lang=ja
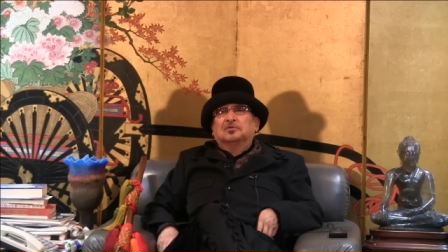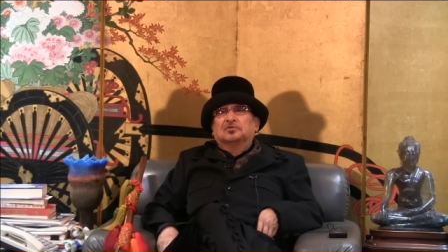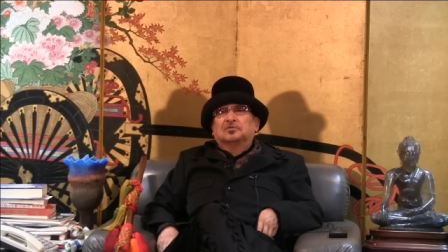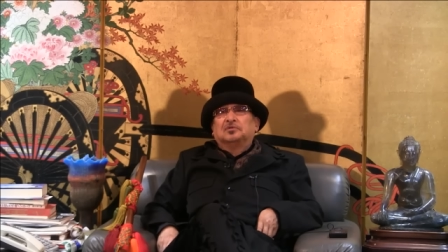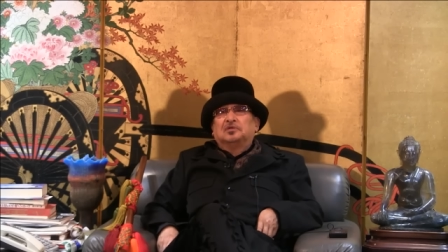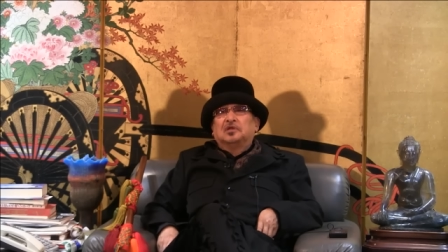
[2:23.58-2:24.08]

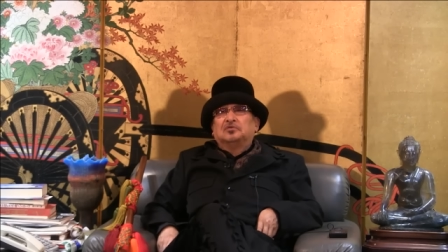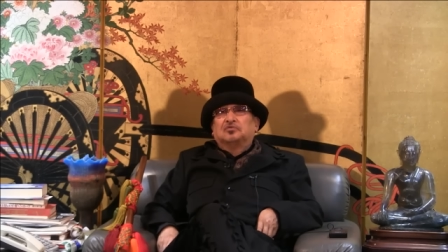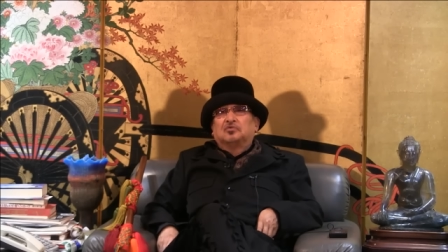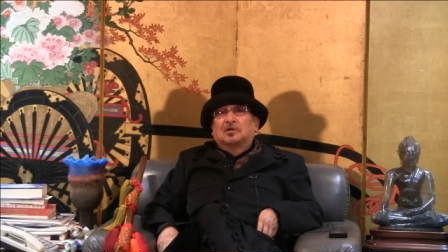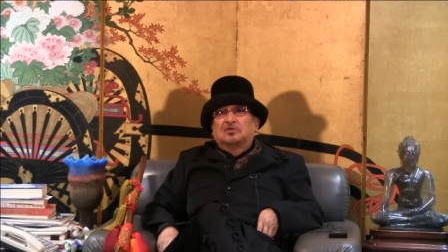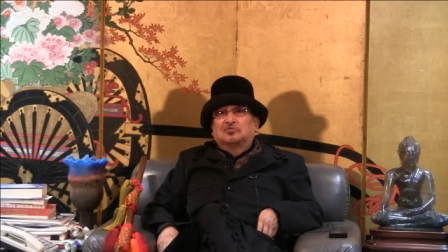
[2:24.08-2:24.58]
伝
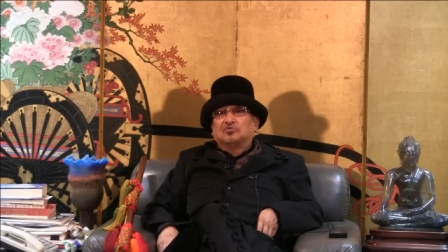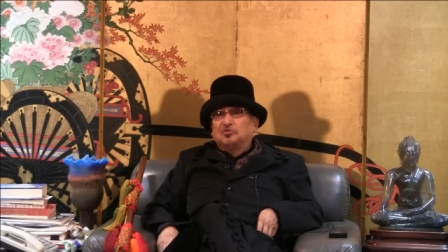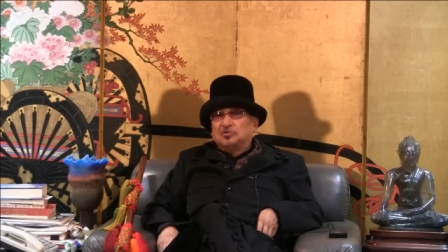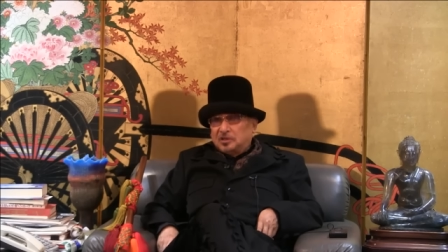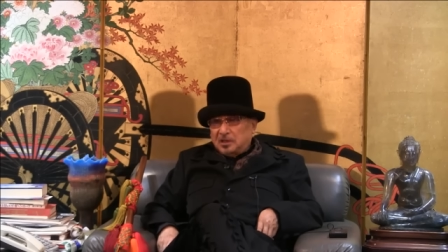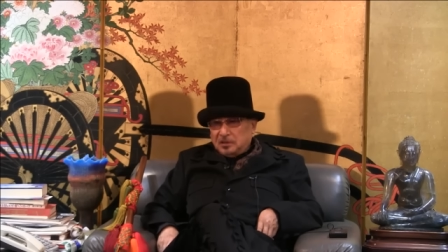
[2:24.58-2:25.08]
統が続
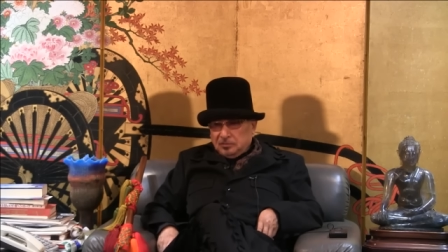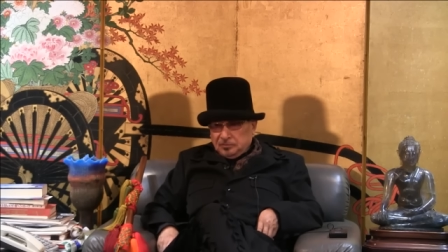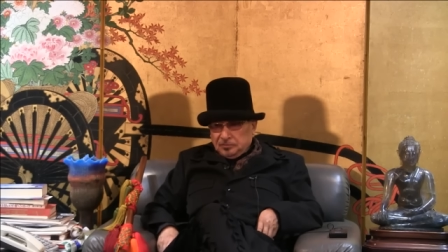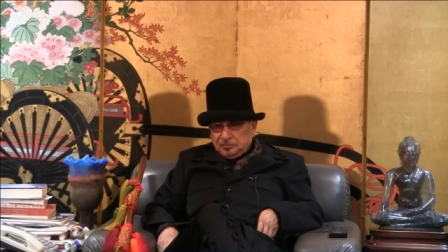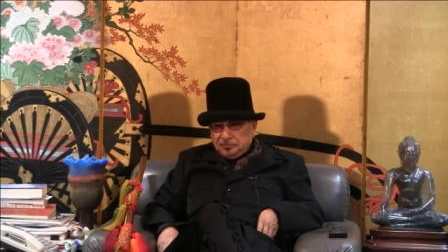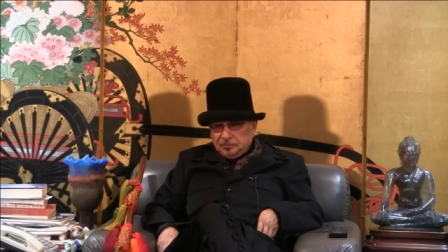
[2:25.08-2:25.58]
いている。
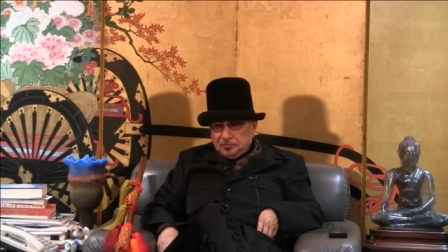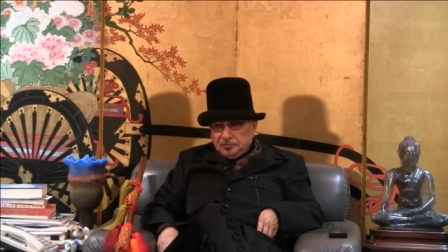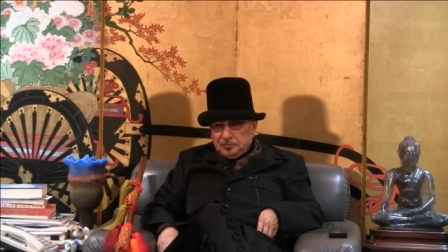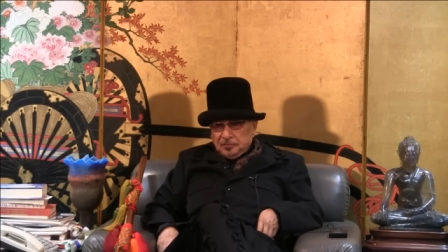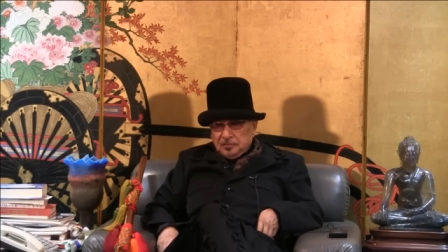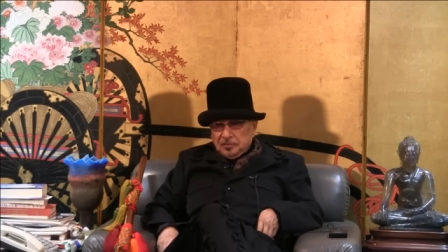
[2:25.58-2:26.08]

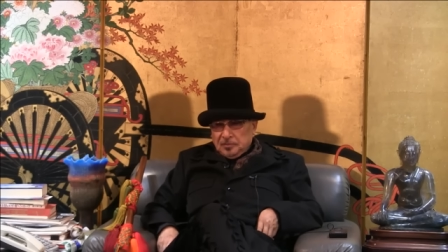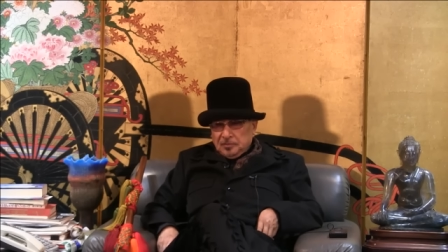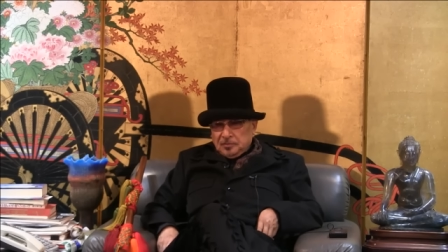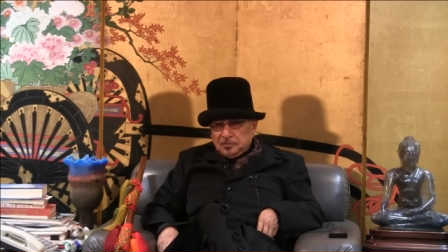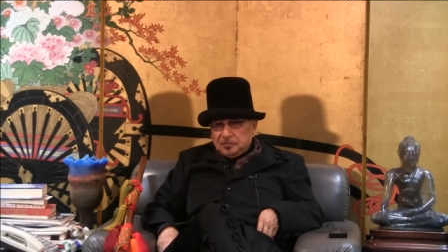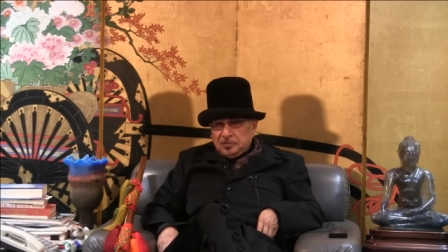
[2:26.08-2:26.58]

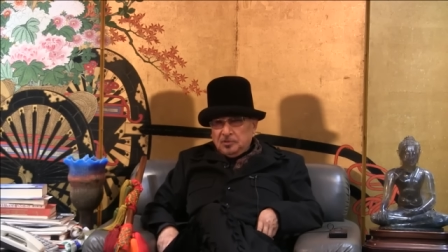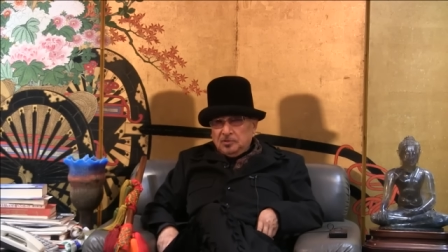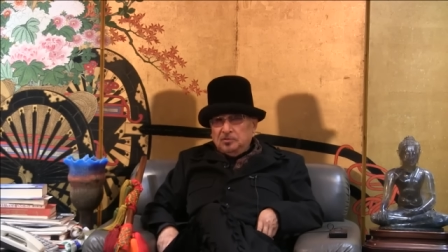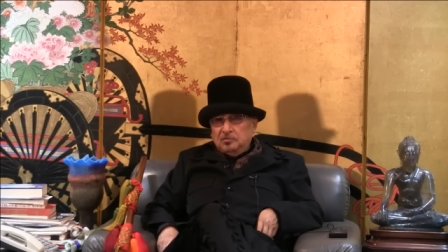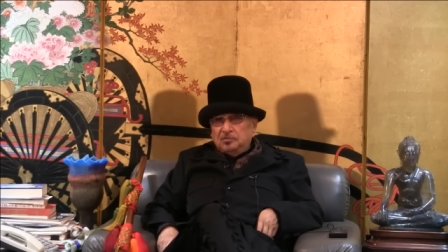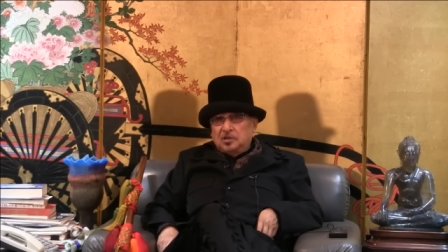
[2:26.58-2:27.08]
それに
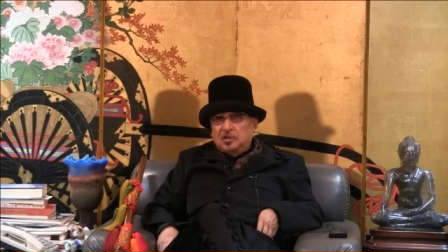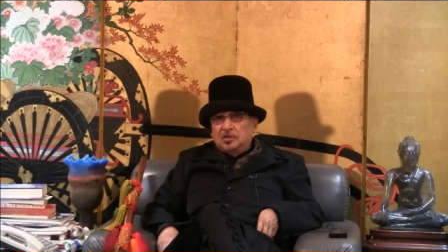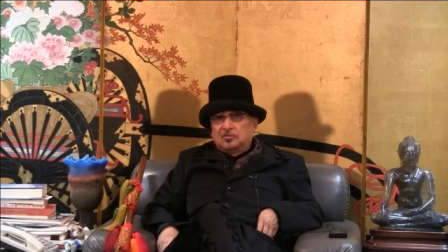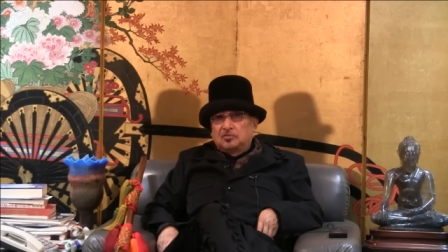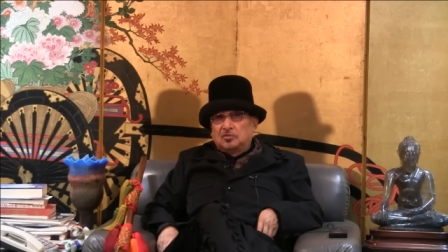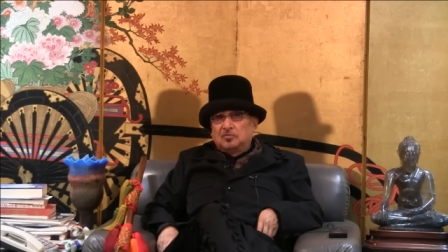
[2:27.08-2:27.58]
よる影
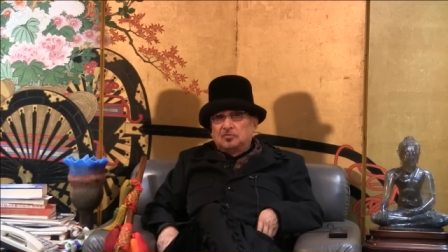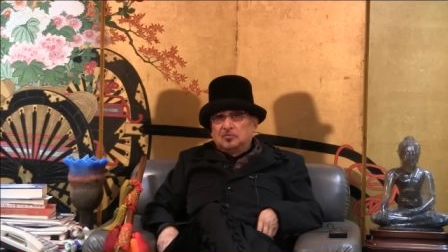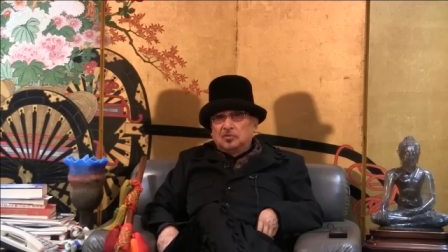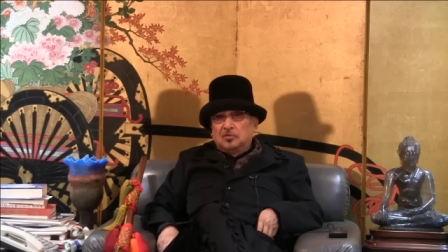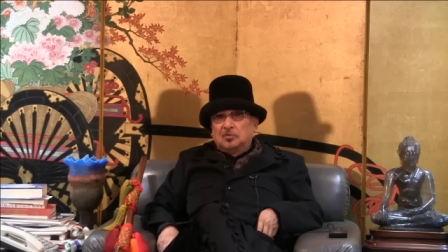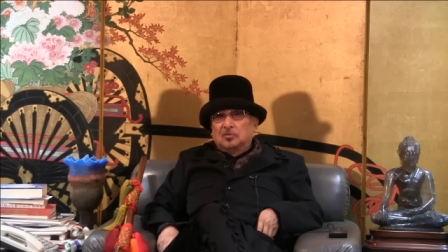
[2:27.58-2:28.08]
響
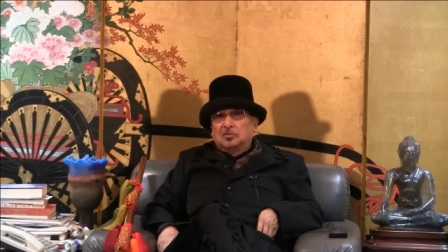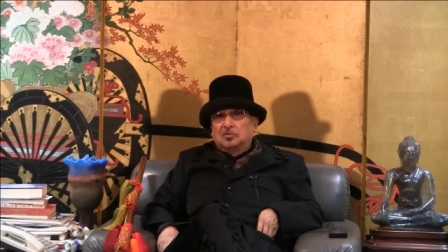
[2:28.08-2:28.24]
も